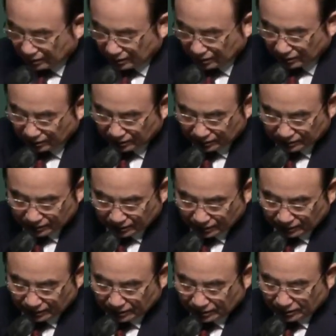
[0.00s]
네,
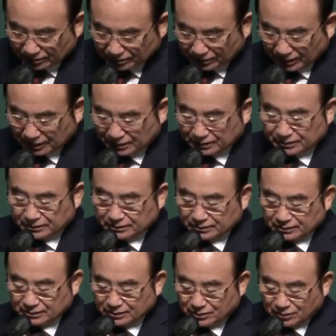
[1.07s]
이상하게 이번에는
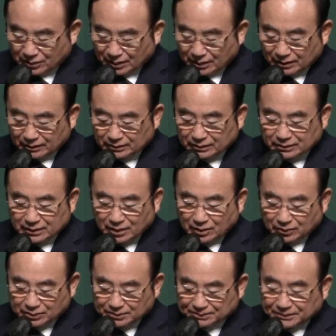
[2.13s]
고향을
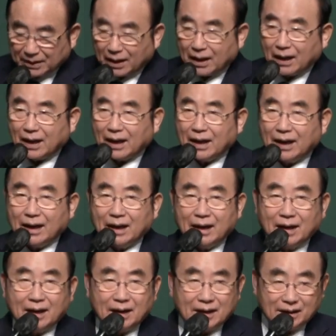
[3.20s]
가고 싶다.
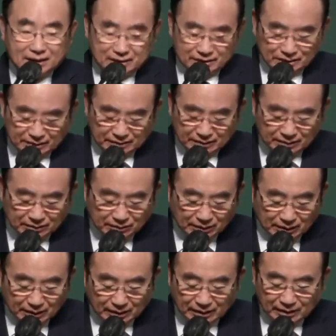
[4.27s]
특히
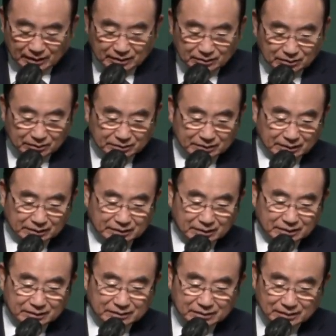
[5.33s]
고향의
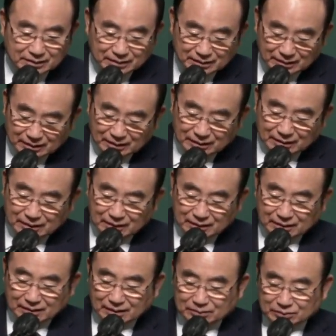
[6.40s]
동생들
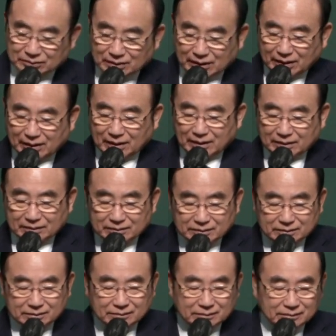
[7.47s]
예, 부산에
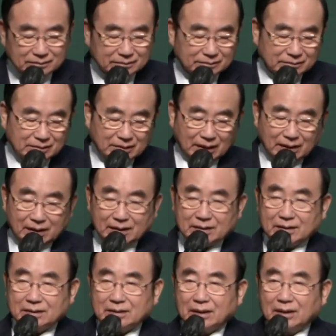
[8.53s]
한
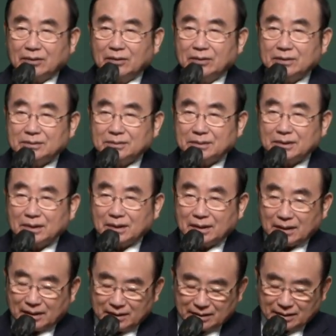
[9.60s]
대가정이 살고 있습니다.
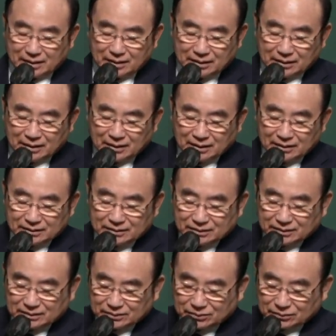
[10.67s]
안양에
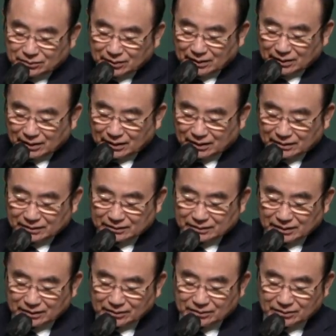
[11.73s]
저 수원에 한 가정
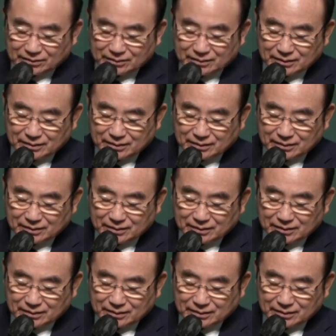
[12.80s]
살고